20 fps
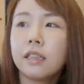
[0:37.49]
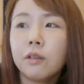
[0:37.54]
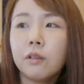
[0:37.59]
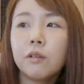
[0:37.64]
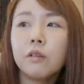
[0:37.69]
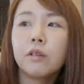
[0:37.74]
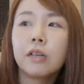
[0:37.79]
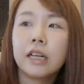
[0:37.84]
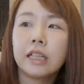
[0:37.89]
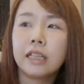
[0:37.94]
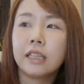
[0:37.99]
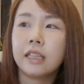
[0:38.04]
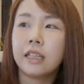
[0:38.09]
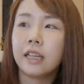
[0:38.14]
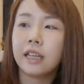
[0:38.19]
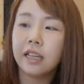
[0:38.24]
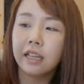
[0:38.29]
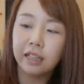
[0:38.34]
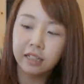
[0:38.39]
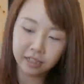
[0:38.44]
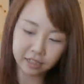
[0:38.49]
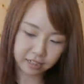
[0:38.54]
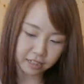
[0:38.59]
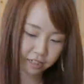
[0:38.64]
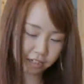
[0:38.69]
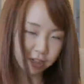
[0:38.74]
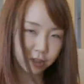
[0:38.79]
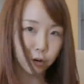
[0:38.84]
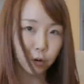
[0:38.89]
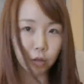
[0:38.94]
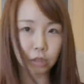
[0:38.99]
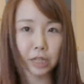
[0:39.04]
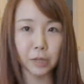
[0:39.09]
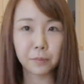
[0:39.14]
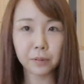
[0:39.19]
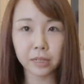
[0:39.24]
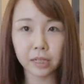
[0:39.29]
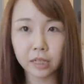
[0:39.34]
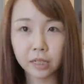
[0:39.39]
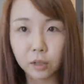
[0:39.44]
今日買って今日
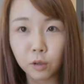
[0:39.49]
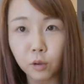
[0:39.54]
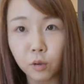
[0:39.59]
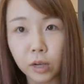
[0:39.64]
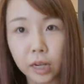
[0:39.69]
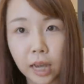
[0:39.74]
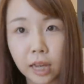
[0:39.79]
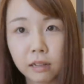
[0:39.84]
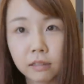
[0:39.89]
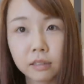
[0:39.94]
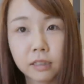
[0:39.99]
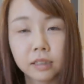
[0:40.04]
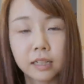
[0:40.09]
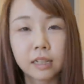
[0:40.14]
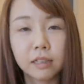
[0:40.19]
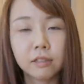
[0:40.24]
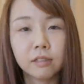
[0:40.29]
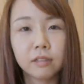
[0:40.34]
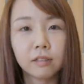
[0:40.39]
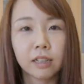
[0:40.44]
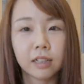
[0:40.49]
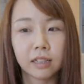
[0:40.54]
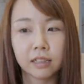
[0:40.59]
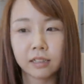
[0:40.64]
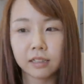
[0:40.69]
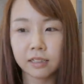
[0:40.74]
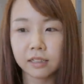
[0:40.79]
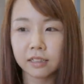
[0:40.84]
食べて今日あげるっていうのが